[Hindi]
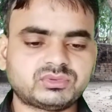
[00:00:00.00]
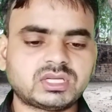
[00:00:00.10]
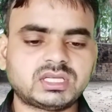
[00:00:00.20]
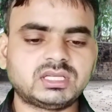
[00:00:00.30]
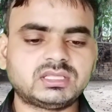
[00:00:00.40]

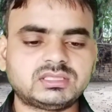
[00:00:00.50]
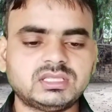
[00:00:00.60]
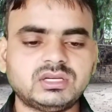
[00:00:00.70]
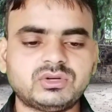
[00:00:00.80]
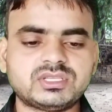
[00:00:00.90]
पूरा लिख
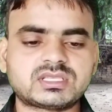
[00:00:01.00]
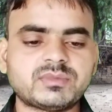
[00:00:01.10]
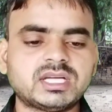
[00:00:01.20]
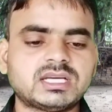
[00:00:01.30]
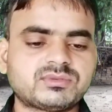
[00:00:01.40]
लीजिए और
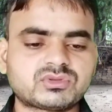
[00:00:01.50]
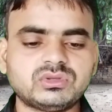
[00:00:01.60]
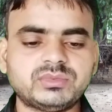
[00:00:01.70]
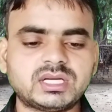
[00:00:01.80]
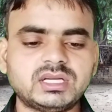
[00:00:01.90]
इसके बाद आप
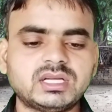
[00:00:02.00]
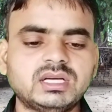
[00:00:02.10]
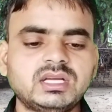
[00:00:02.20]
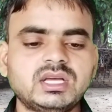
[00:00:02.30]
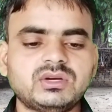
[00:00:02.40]
उसको भर लेना